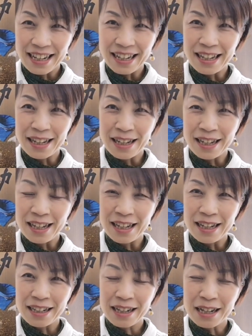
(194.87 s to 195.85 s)

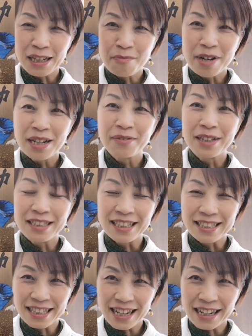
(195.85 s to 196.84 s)
えー、鐘もありました
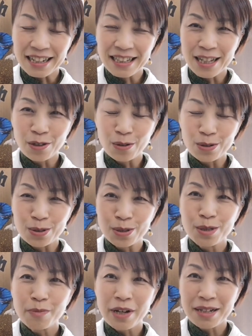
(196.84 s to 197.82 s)
ですね鐘と
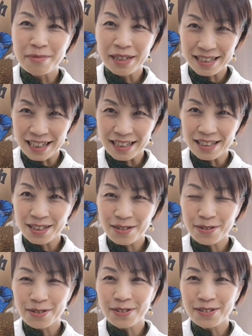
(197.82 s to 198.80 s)
鈴もありました
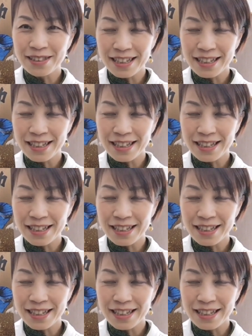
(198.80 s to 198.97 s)
そこ